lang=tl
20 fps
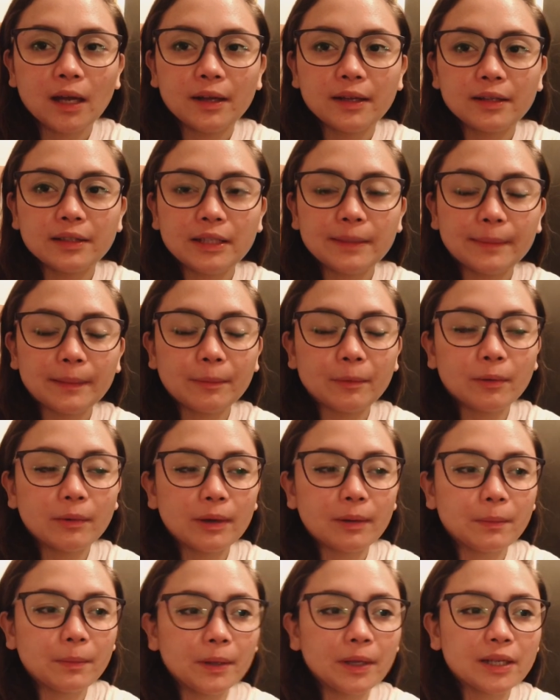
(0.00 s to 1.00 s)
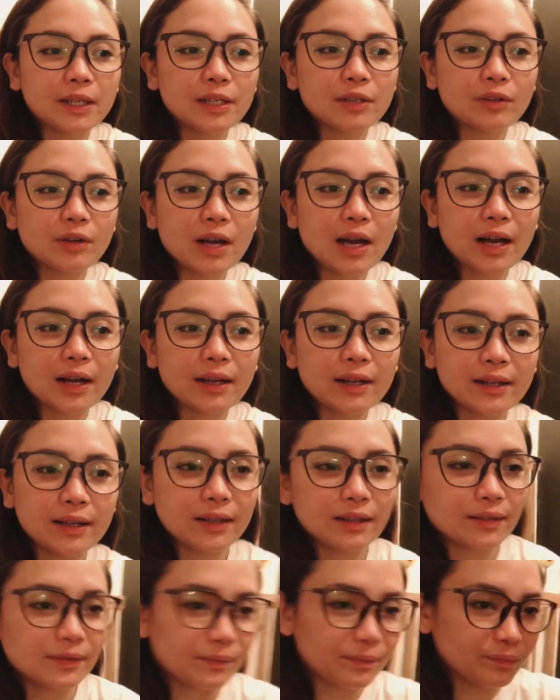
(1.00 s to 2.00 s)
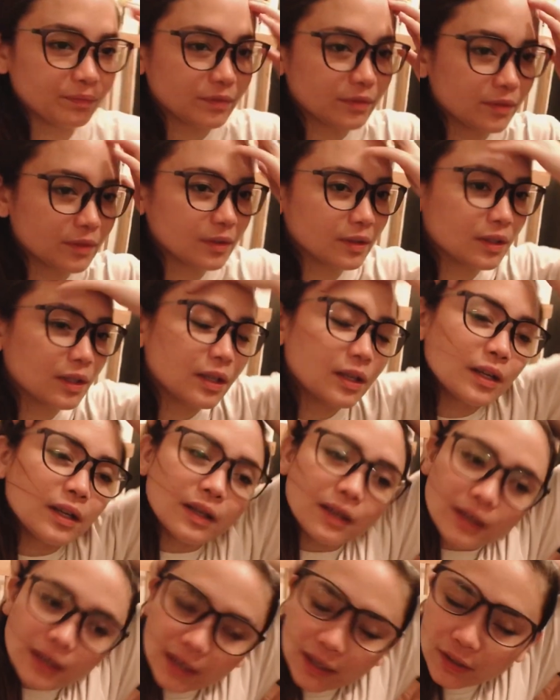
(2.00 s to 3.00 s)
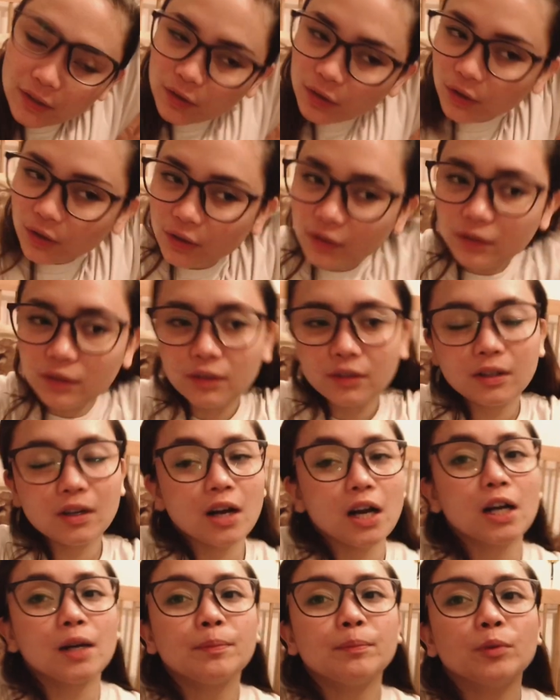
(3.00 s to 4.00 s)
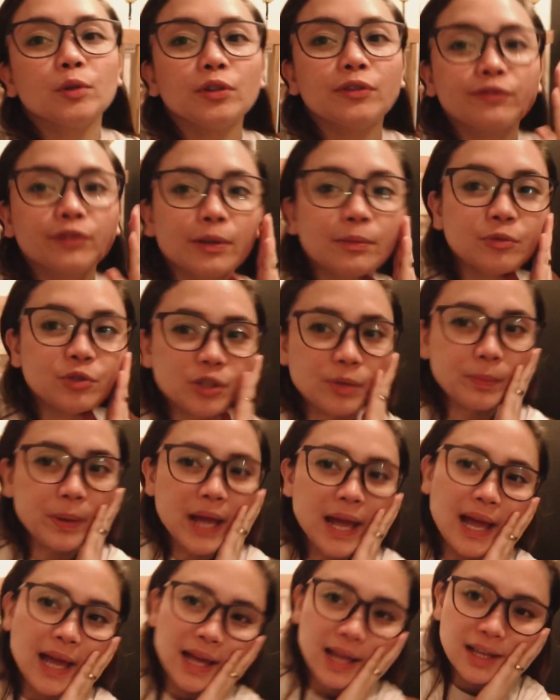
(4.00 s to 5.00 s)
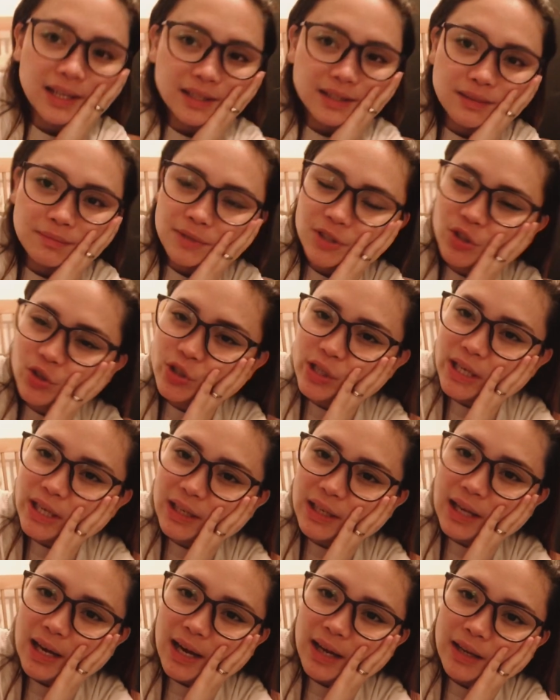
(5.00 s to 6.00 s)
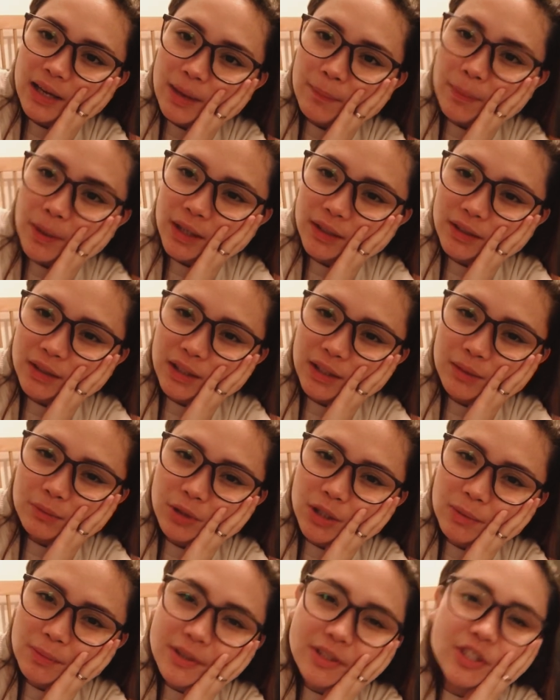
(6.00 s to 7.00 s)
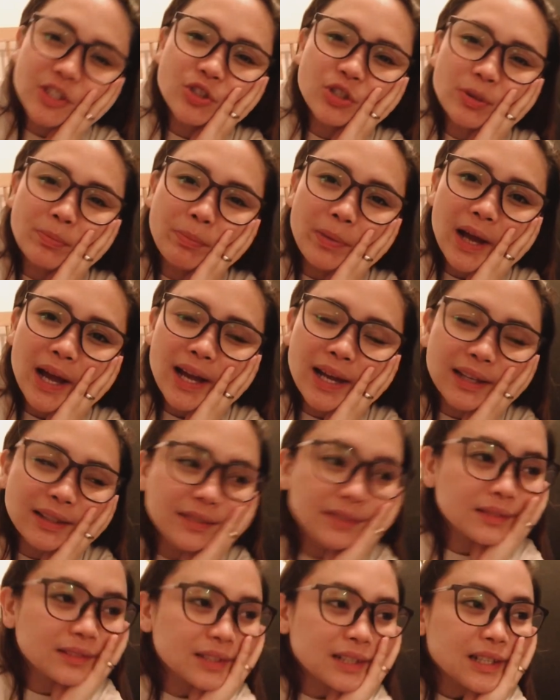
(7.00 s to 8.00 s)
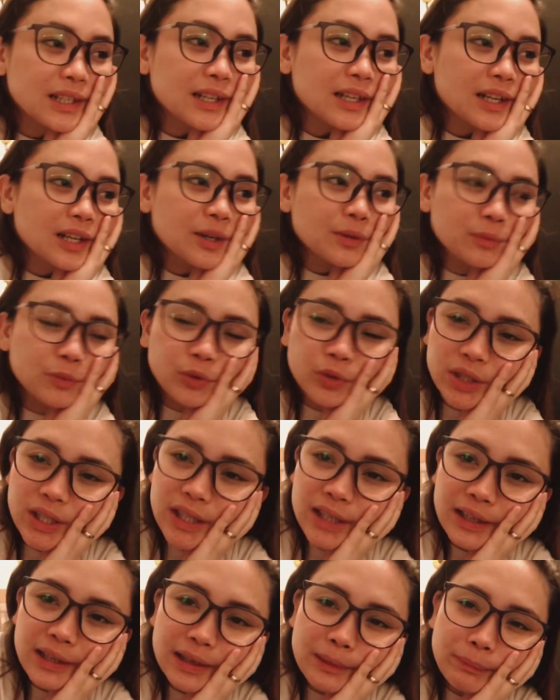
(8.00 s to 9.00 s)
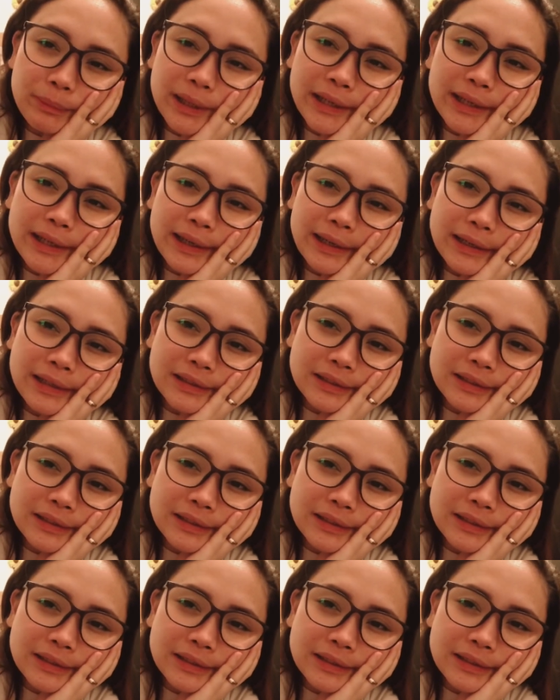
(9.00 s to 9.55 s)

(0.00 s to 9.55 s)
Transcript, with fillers: Hindi pa bumabalik yung aking, ano, carpool from Japan. Sheila, napakatagal mo naman sa Japan. Muwi ka na, please.